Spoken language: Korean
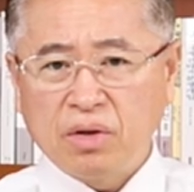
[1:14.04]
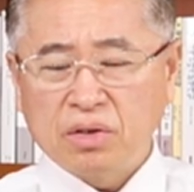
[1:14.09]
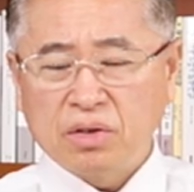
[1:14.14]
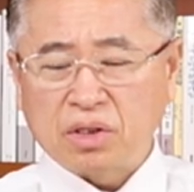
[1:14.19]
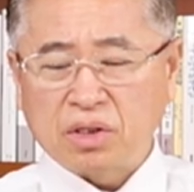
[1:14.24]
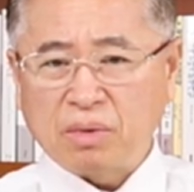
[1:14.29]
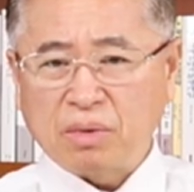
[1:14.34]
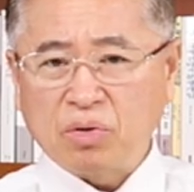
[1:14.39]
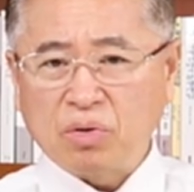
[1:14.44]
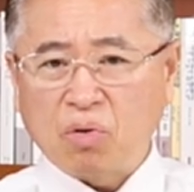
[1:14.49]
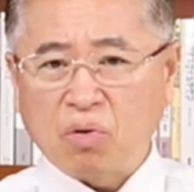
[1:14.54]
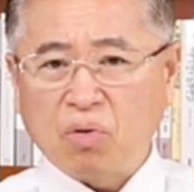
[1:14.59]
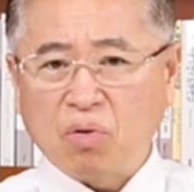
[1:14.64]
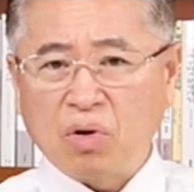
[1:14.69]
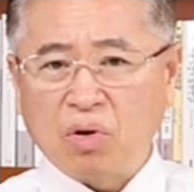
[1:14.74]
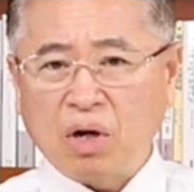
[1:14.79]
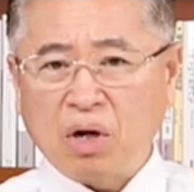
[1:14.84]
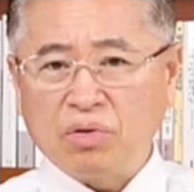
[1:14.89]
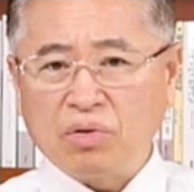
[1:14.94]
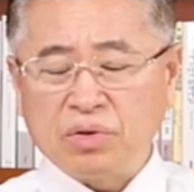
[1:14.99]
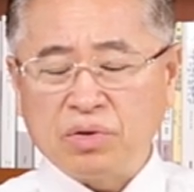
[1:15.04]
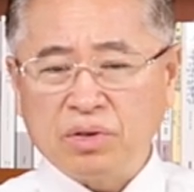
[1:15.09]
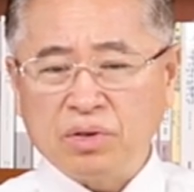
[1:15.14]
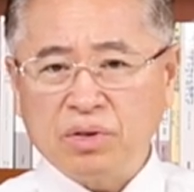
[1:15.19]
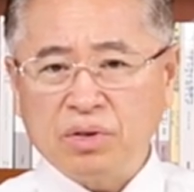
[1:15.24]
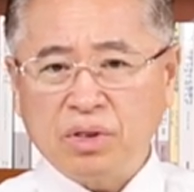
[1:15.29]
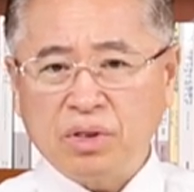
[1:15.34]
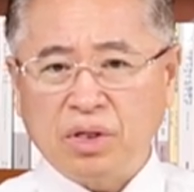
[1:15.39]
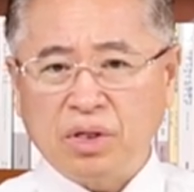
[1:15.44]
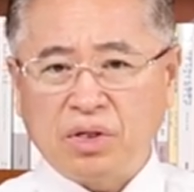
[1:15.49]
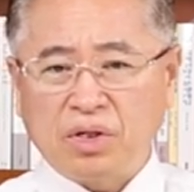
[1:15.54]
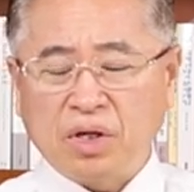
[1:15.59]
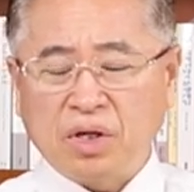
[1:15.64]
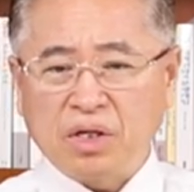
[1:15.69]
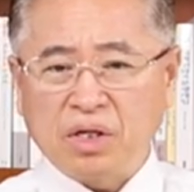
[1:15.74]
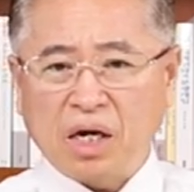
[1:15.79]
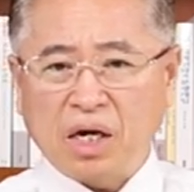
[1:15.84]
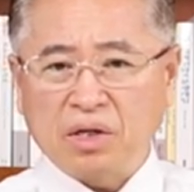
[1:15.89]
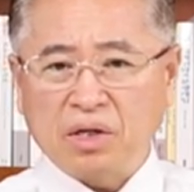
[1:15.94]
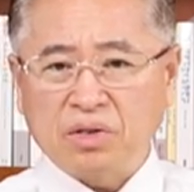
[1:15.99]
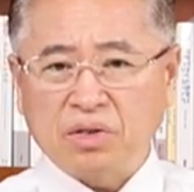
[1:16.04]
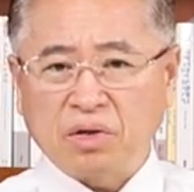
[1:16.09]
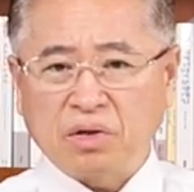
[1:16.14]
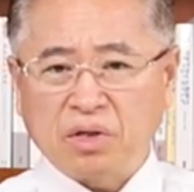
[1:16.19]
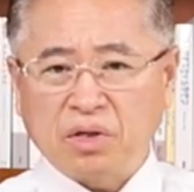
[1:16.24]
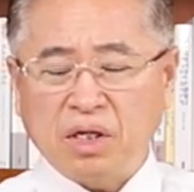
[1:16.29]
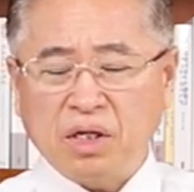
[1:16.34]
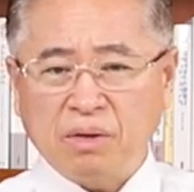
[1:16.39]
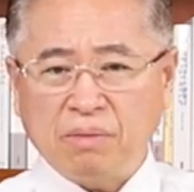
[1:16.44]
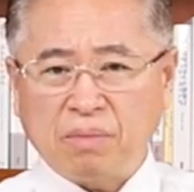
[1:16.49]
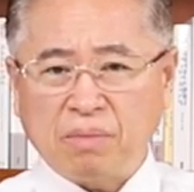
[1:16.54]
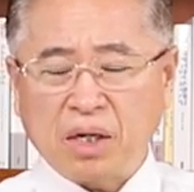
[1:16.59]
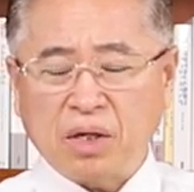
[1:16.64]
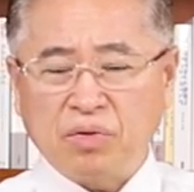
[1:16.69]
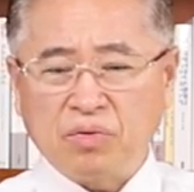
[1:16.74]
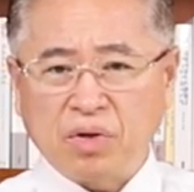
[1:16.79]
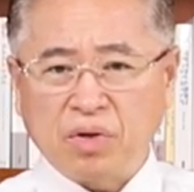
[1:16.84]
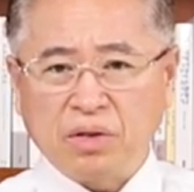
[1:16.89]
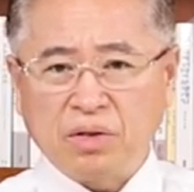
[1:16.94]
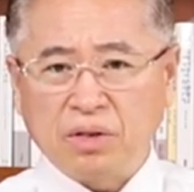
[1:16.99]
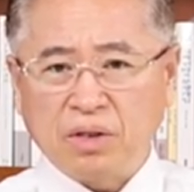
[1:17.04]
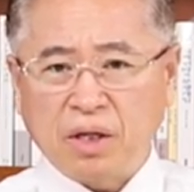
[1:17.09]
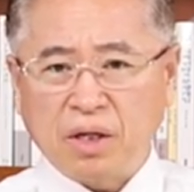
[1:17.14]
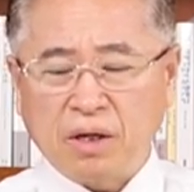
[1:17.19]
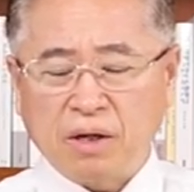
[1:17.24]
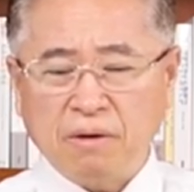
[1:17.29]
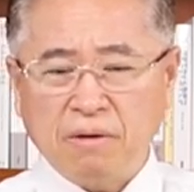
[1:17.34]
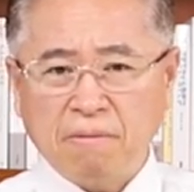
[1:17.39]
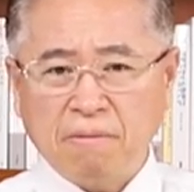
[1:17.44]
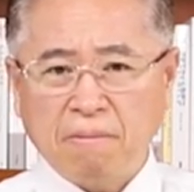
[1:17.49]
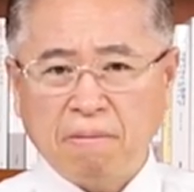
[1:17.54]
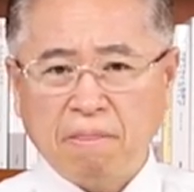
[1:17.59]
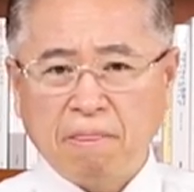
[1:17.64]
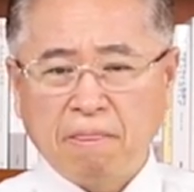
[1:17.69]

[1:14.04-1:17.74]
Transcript: 정말 놀라운 이 경향성이 발견됐는데